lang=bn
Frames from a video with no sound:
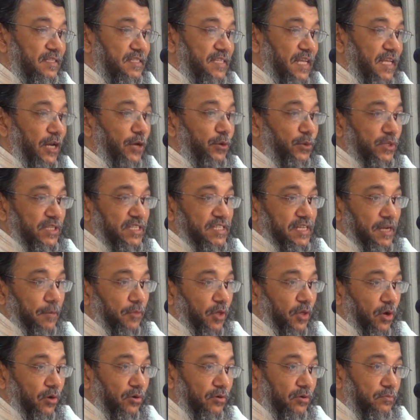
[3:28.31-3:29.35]
সেল করতেছিলাম
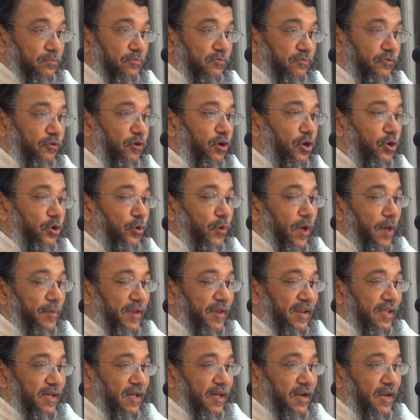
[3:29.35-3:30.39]
তখন ফুল ক্রু
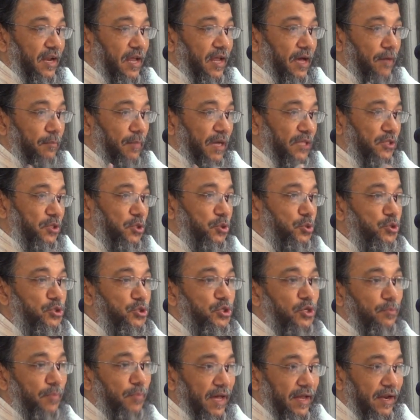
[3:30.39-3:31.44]
আমেরিকান মাত্র
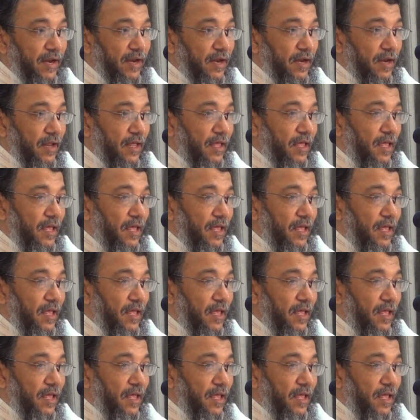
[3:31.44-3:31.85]
দুইজন বাইরের